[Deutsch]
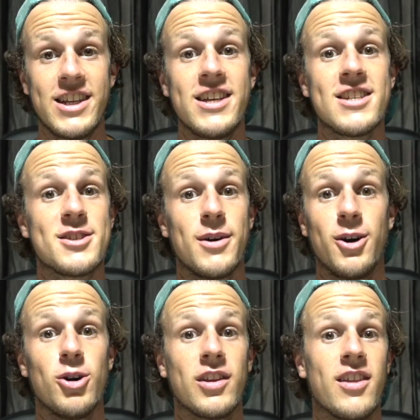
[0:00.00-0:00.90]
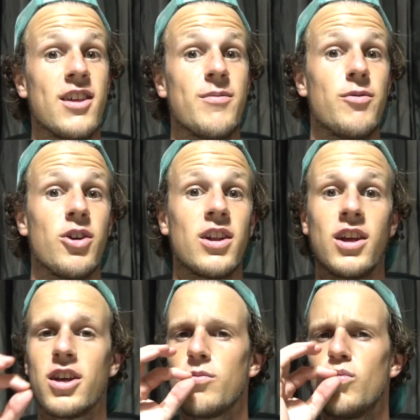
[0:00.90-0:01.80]
Diese zwei Orte sind
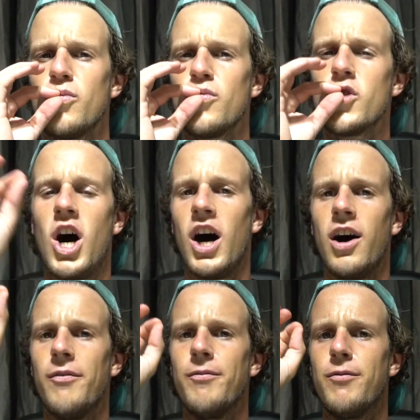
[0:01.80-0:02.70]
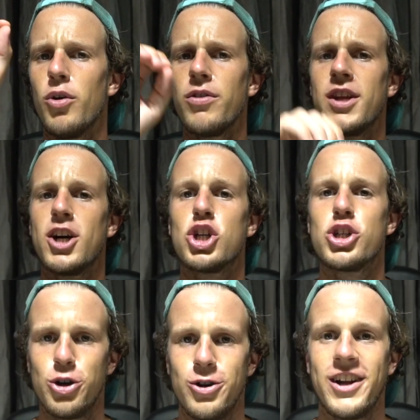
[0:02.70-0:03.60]
wirklich
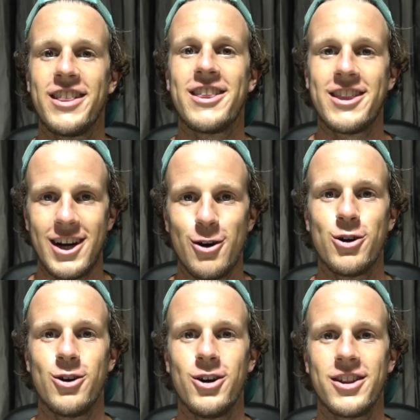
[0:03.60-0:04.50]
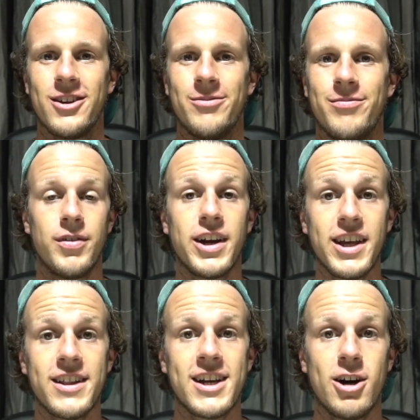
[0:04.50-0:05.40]
wunderschöne Taucherorte. Wer
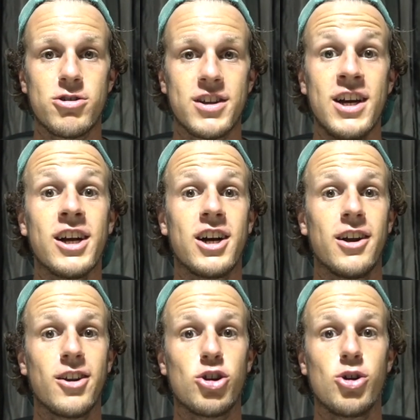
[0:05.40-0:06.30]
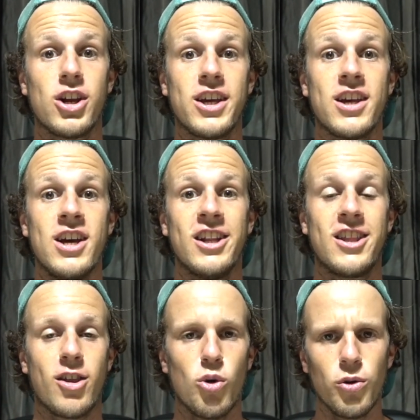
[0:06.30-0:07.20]
nicht taucht, kann natürlich
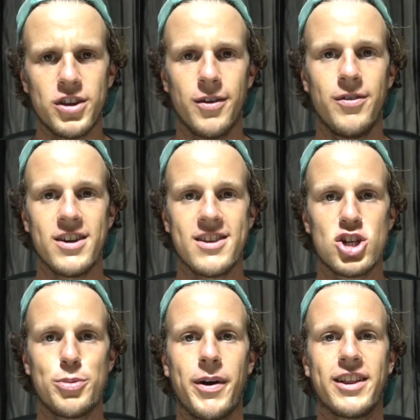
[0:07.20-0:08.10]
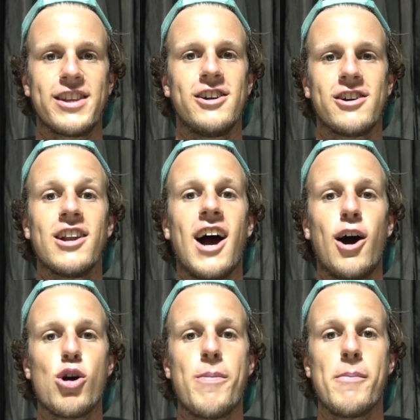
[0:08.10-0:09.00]
das Unterwasserspektakel
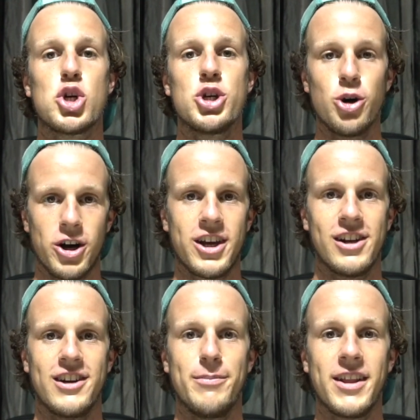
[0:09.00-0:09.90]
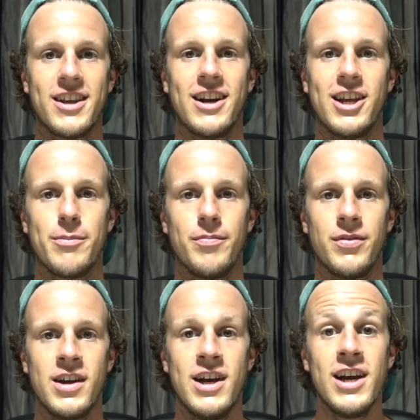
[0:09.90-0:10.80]
auch beim Schnorcheln miterleben.
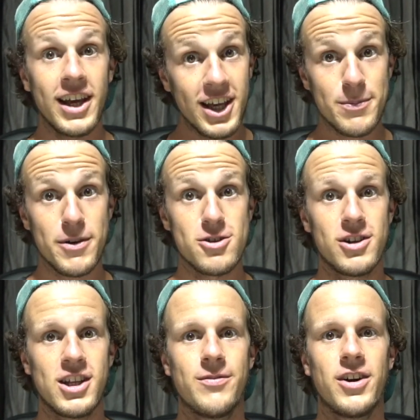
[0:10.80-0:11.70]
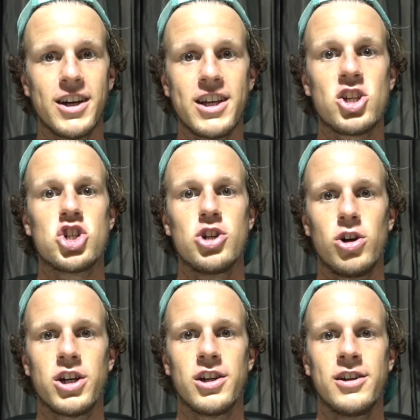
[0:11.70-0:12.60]
Ich persönlich war nicht
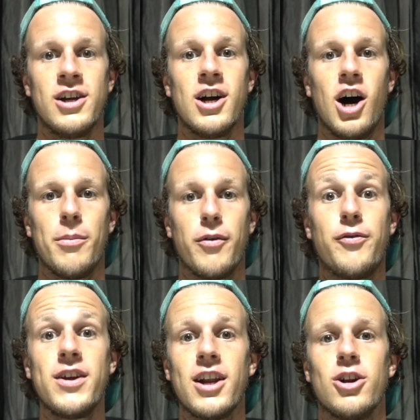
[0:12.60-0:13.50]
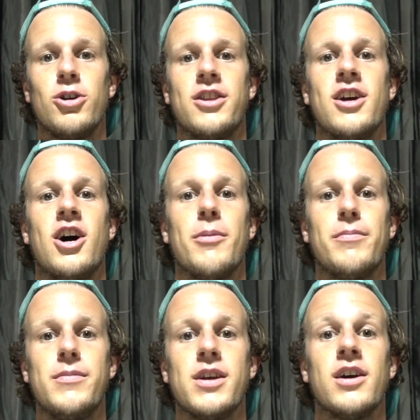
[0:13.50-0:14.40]
schnorcheln, aber viele Leute
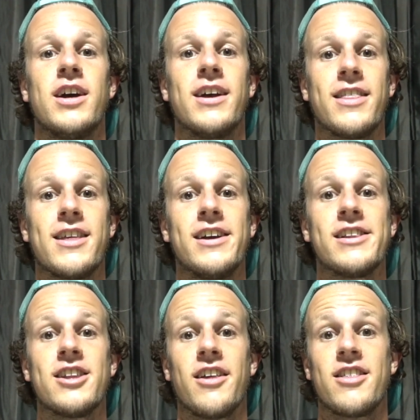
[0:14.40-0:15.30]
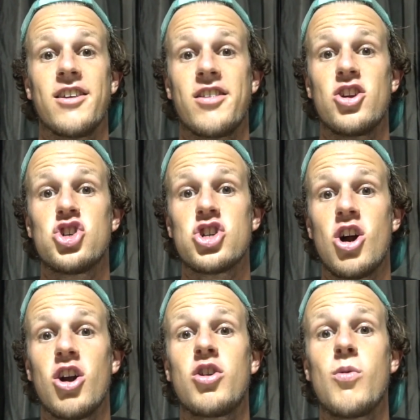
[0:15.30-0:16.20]
haben mir erzählt, dass das
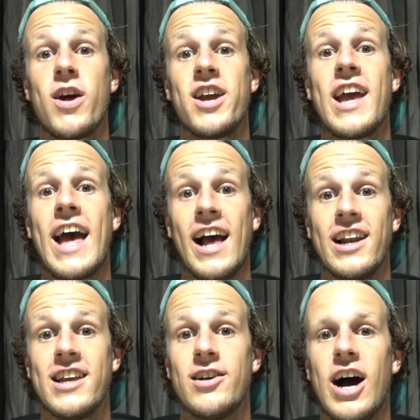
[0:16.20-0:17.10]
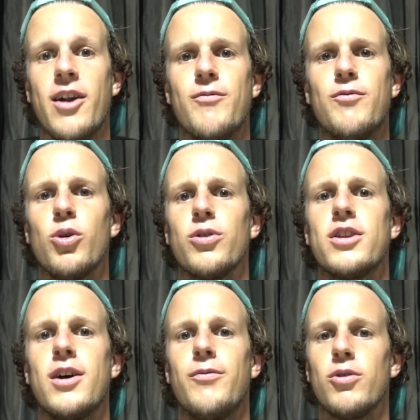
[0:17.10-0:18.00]
Shark Ray Alley ein
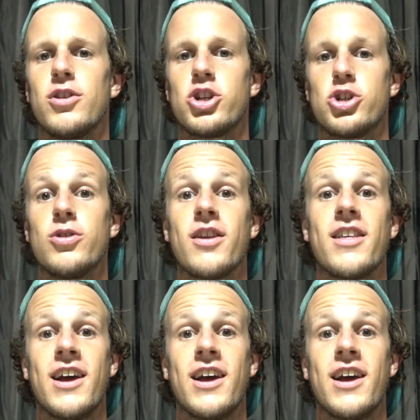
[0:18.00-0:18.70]
wunder wunderschönes